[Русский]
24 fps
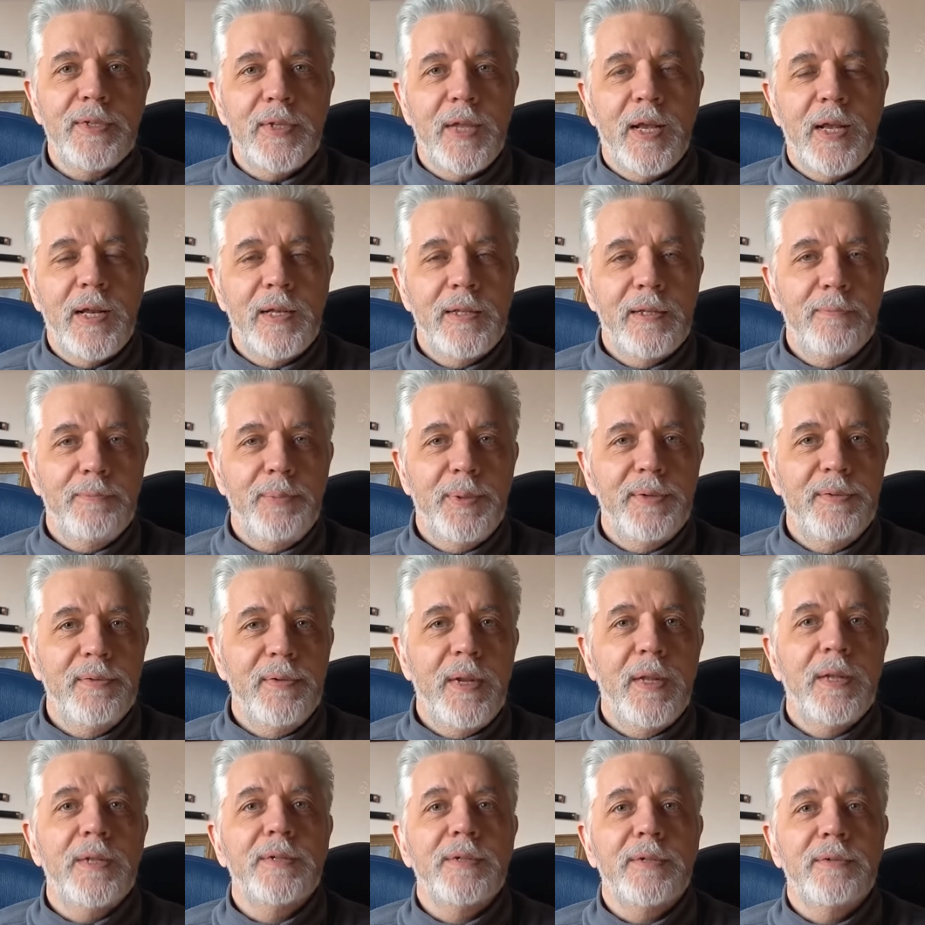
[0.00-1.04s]
Сталина
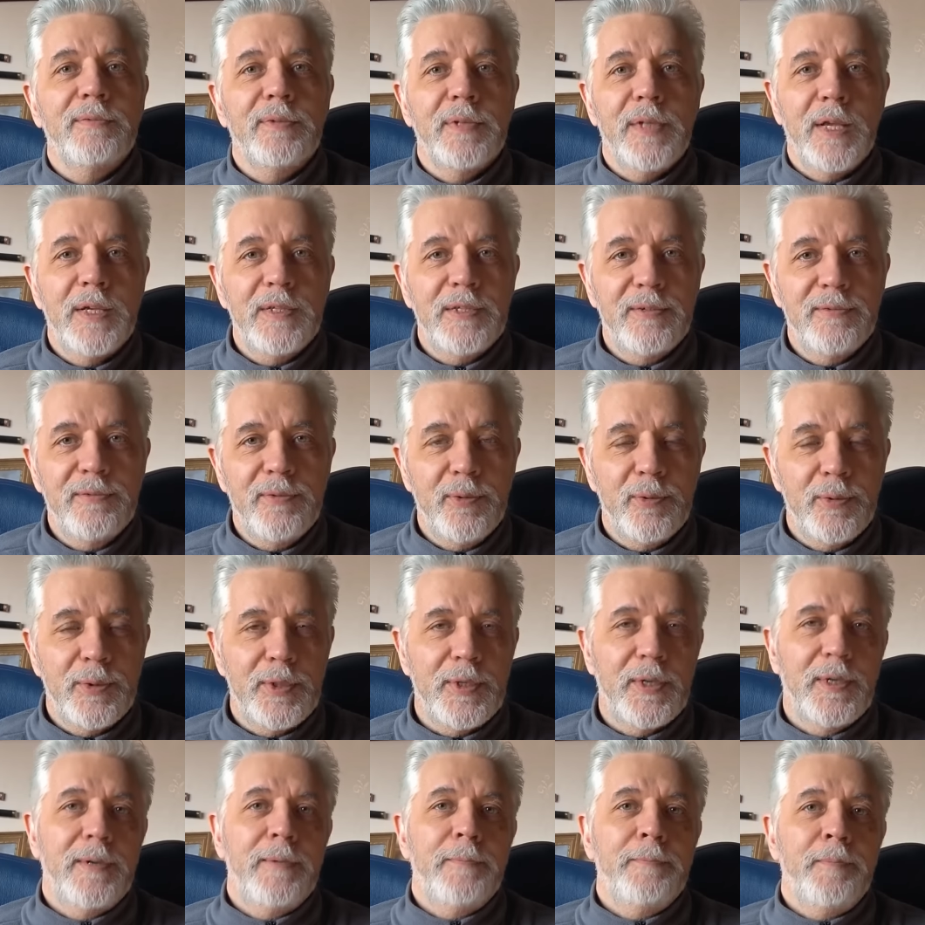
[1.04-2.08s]
появлялись, и Власов
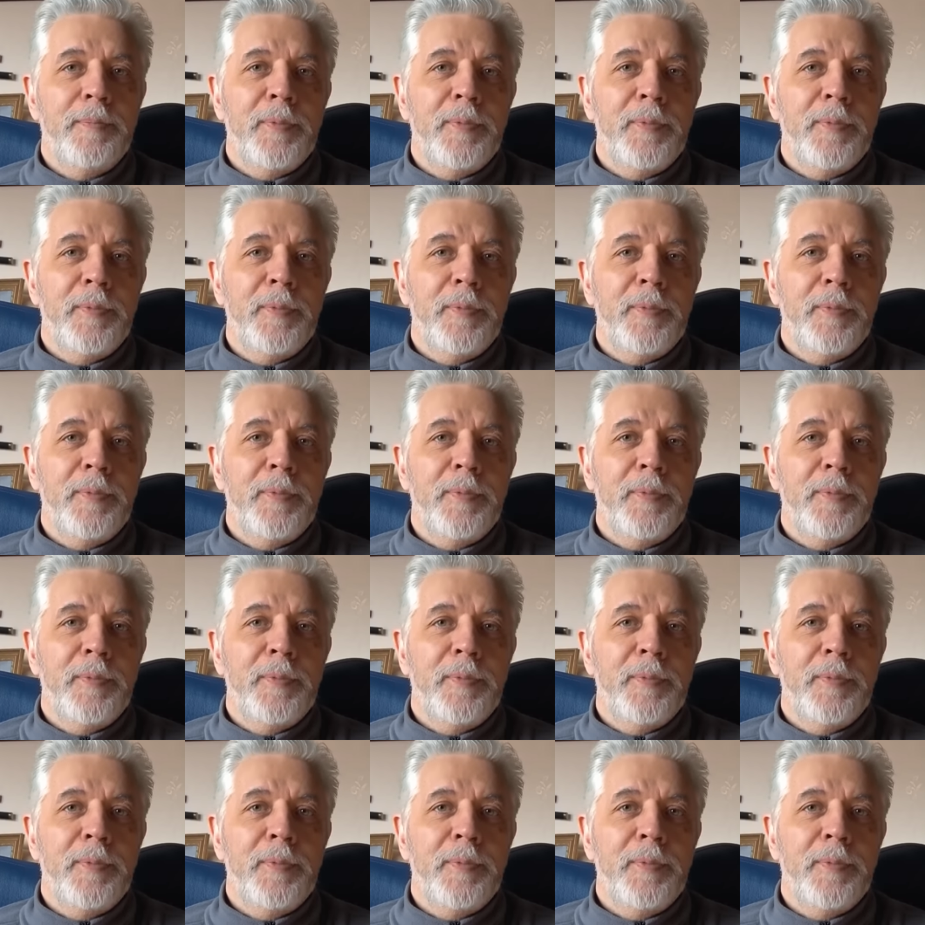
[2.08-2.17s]
тоже,